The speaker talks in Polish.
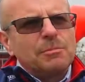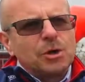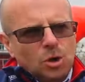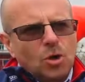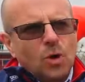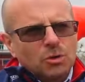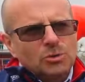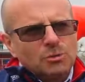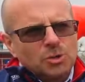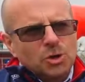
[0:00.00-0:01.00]

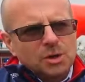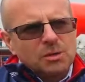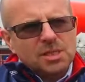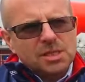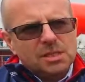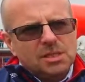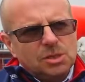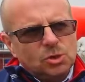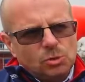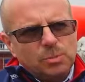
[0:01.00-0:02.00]
kamerochłonnym torem jest
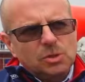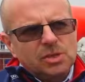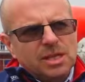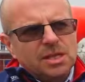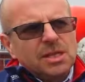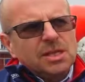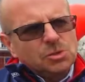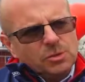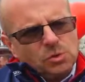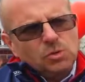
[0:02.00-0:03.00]
e, tor Poznań
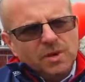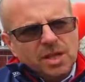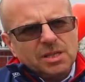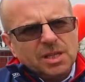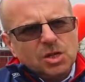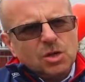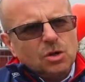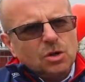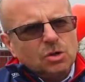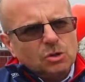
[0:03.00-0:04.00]
z, z uwagi na
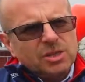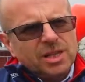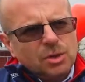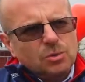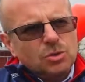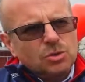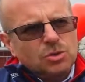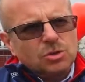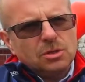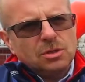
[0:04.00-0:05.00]
jego
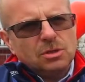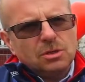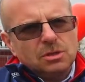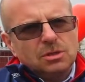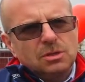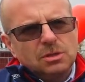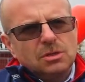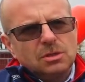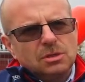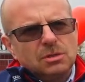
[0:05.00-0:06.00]
rozległość e, i,
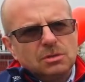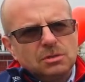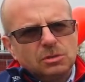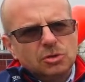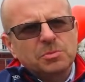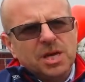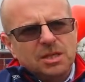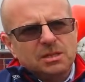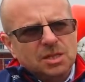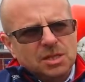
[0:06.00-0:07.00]
i, i rozmiary.